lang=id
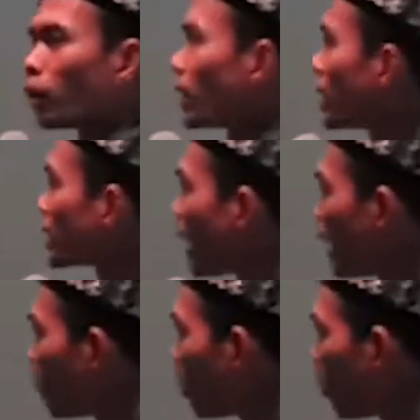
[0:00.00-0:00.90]
udah
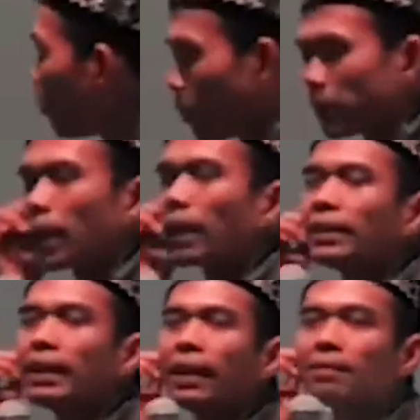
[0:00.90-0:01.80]
selesai? Belum? Pasang
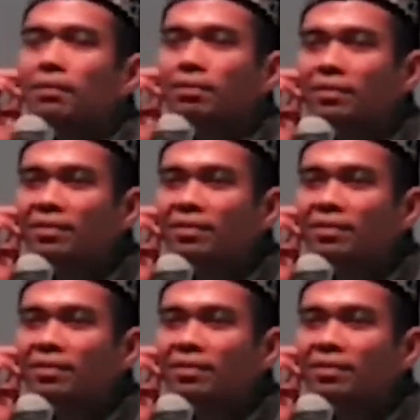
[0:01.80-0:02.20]
lagi ya.